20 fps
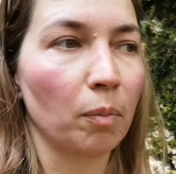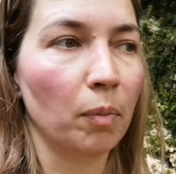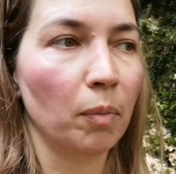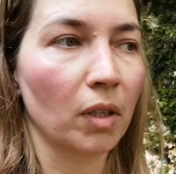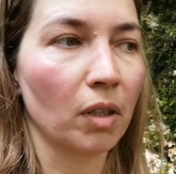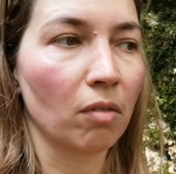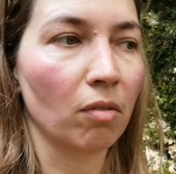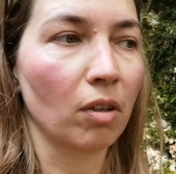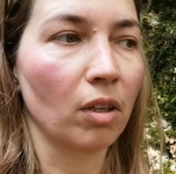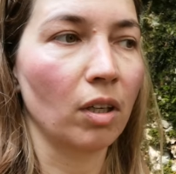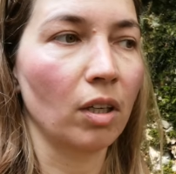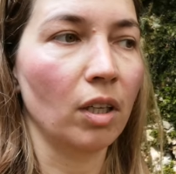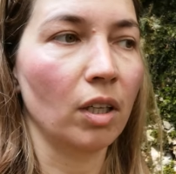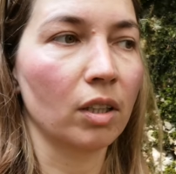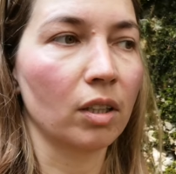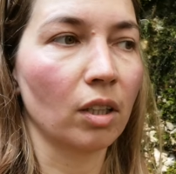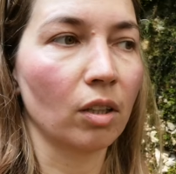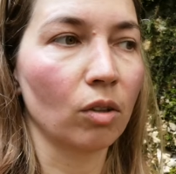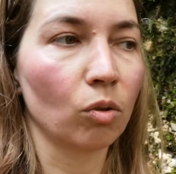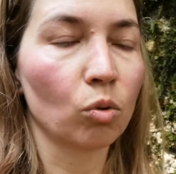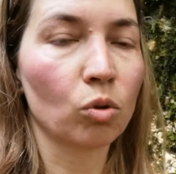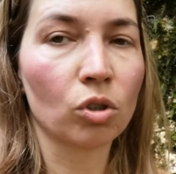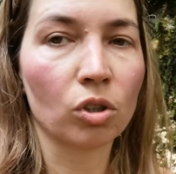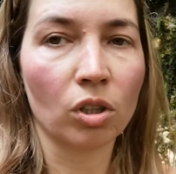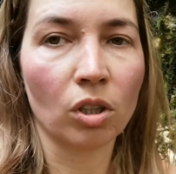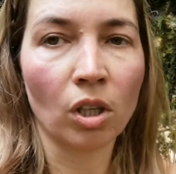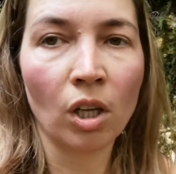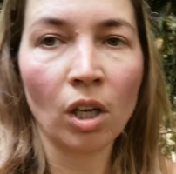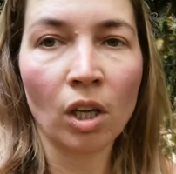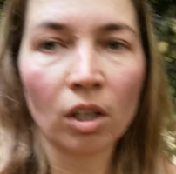Первое – это
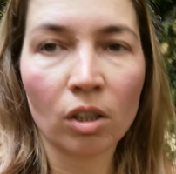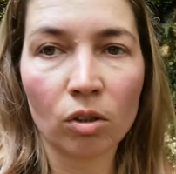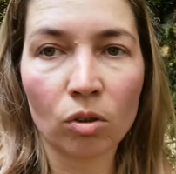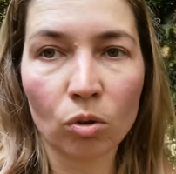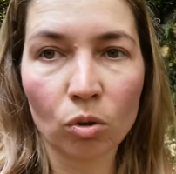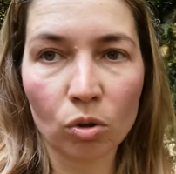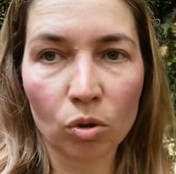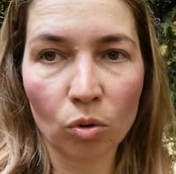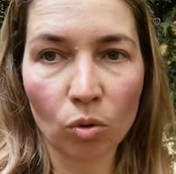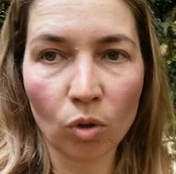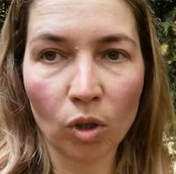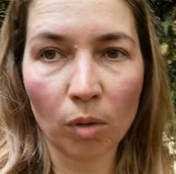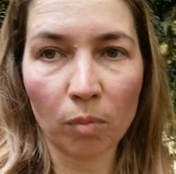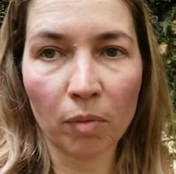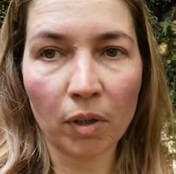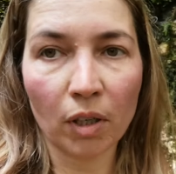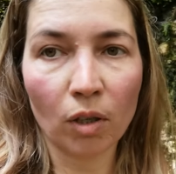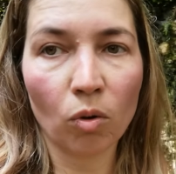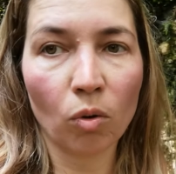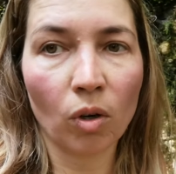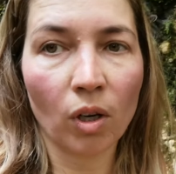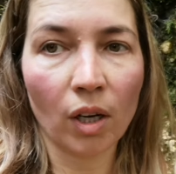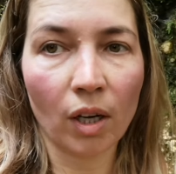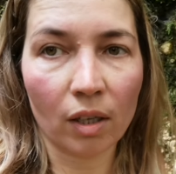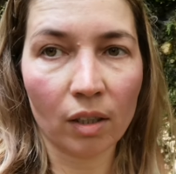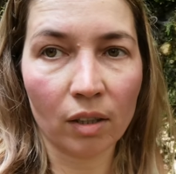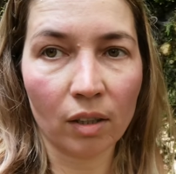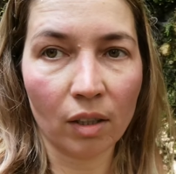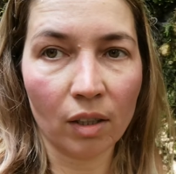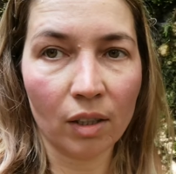нужно друг с другом
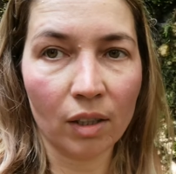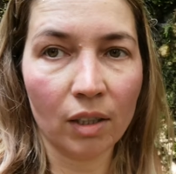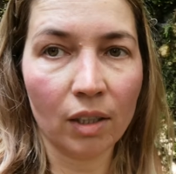регулярно